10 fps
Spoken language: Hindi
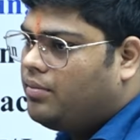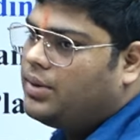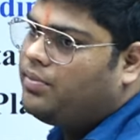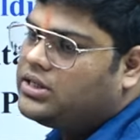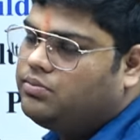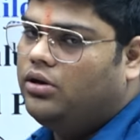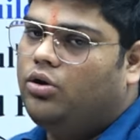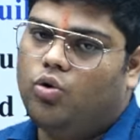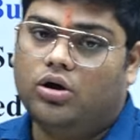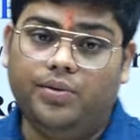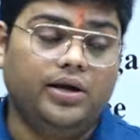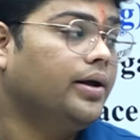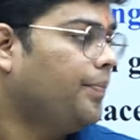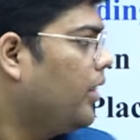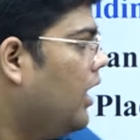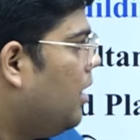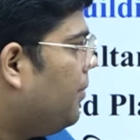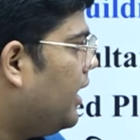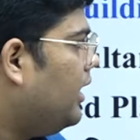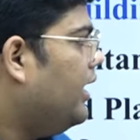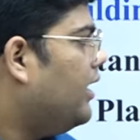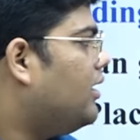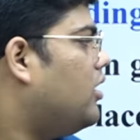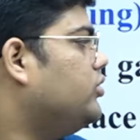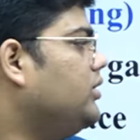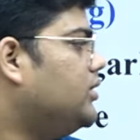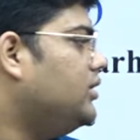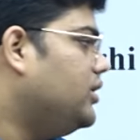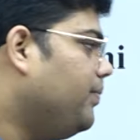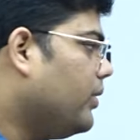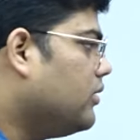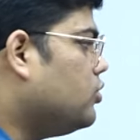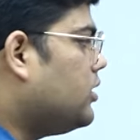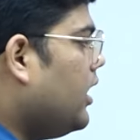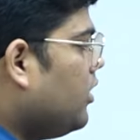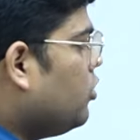हमारे पास में लोग भी हैं पहला है अलाउद्दीन खिलजी दूसरा है